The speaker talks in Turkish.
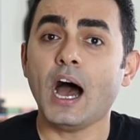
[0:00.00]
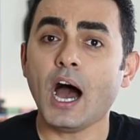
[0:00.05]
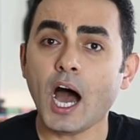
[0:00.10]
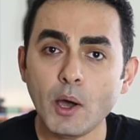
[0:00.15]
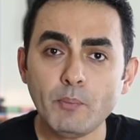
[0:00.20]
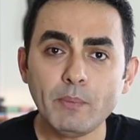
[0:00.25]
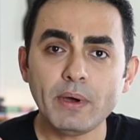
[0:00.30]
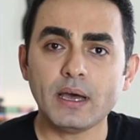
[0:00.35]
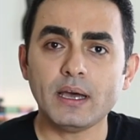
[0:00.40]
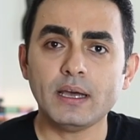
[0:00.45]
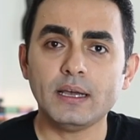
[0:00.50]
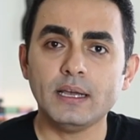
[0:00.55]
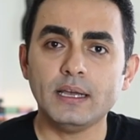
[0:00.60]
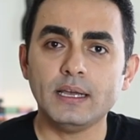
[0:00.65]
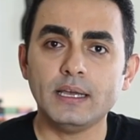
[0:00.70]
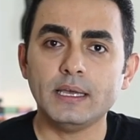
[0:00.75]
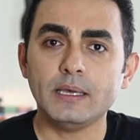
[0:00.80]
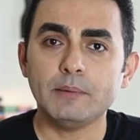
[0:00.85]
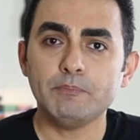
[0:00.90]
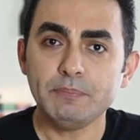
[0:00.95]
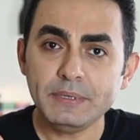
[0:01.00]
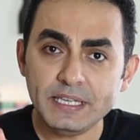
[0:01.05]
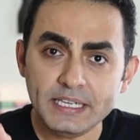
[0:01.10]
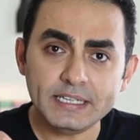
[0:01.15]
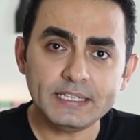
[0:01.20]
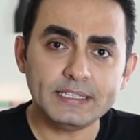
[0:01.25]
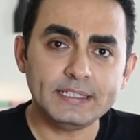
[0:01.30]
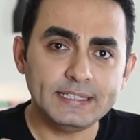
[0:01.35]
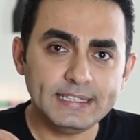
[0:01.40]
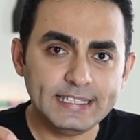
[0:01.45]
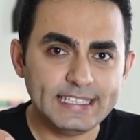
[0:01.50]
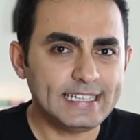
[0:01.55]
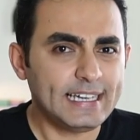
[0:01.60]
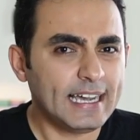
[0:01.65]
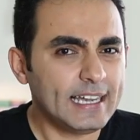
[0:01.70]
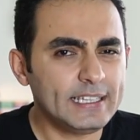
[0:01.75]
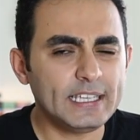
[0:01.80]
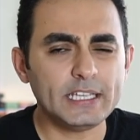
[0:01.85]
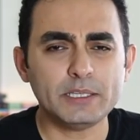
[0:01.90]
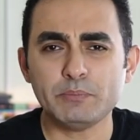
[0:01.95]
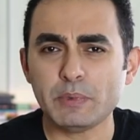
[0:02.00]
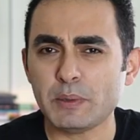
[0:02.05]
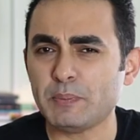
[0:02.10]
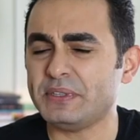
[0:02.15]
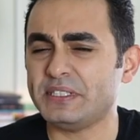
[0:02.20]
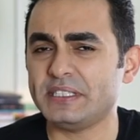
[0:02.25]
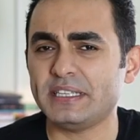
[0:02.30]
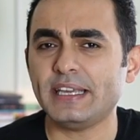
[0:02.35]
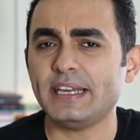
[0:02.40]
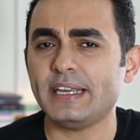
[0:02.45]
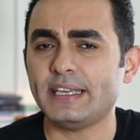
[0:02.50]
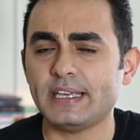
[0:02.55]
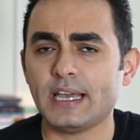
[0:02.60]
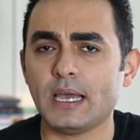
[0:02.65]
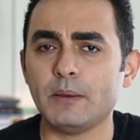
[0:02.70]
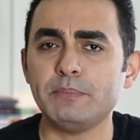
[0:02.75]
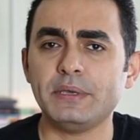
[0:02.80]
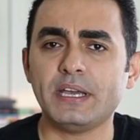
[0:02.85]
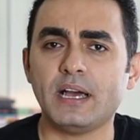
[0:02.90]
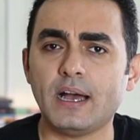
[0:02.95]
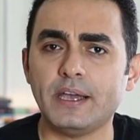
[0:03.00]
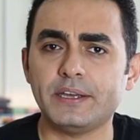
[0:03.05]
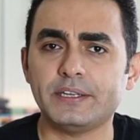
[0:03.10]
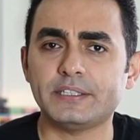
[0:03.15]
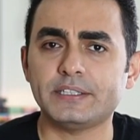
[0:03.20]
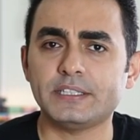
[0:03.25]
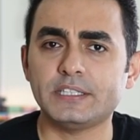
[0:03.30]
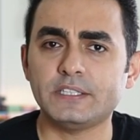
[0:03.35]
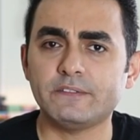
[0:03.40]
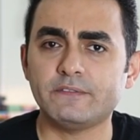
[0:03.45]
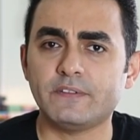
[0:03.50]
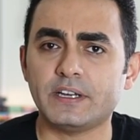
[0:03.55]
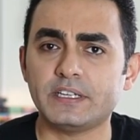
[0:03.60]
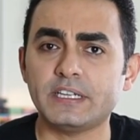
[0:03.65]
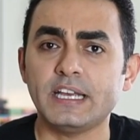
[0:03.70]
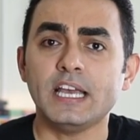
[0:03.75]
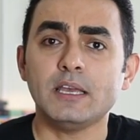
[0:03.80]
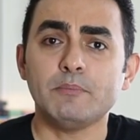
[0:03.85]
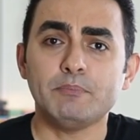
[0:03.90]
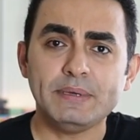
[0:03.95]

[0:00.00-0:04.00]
Ama bir dikkat etmemiz gereken bir ayrıntı var.